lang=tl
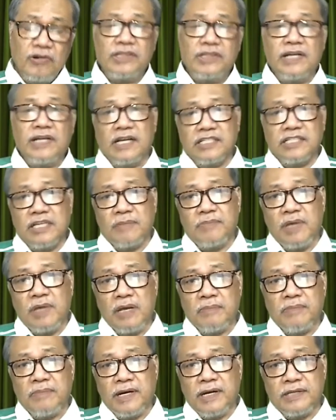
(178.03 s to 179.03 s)
Ngunit ang
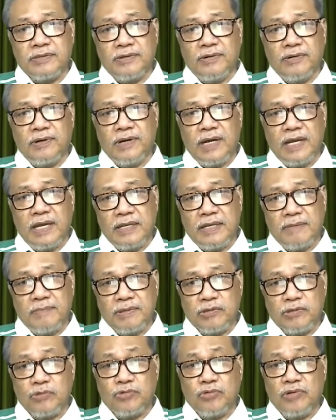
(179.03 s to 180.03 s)
kasabihan pang ito ay
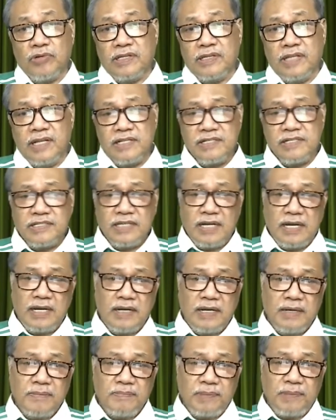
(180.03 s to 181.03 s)
matutulad din
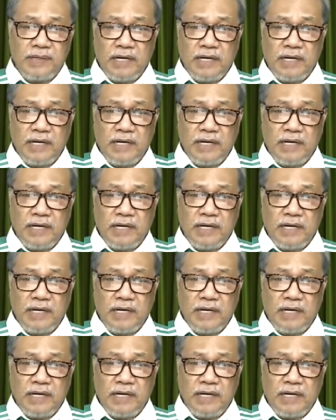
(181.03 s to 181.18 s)
sa